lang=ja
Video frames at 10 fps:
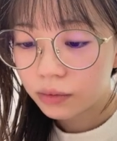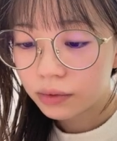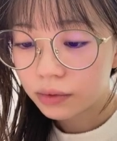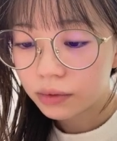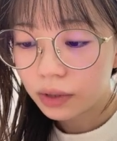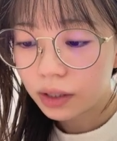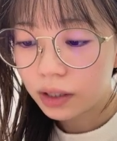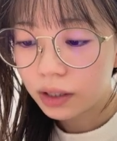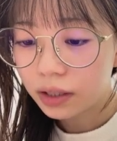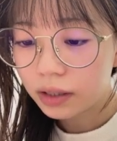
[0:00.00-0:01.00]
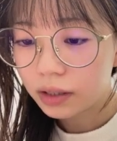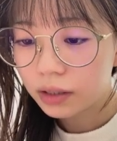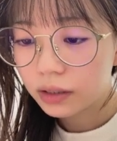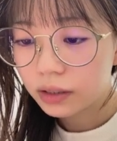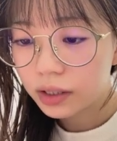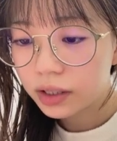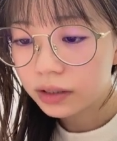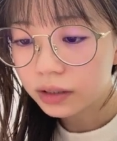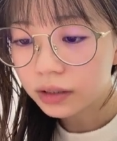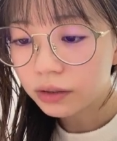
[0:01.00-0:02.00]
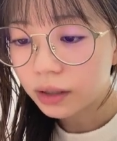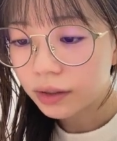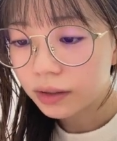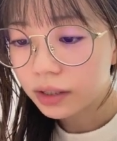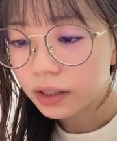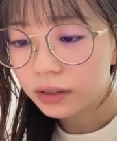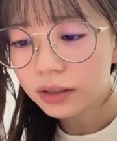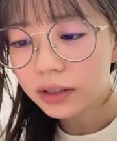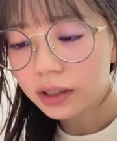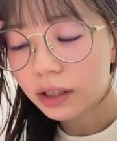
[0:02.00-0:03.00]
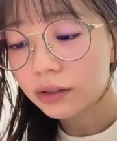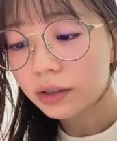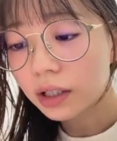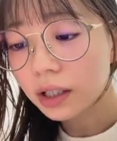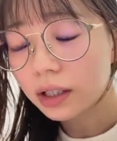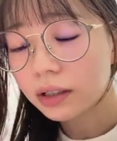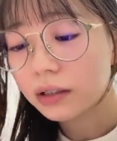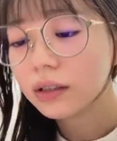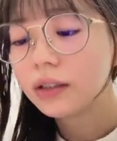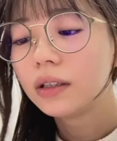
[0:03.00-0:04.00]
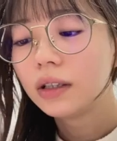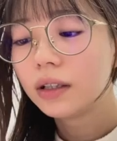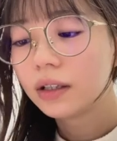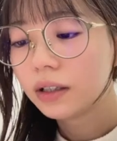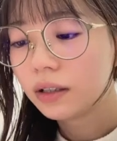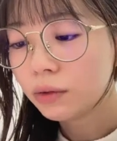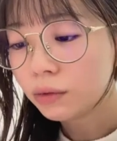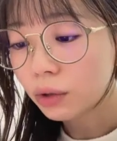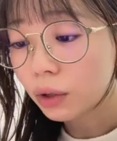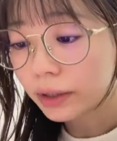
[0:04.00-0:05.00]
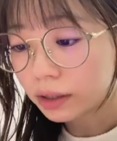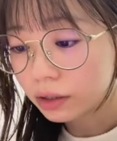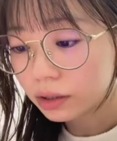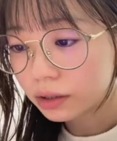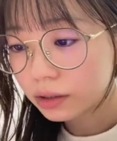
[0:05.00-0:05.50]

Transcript: 本当ねリハきついとかきついっていうかあ本当だ変わってる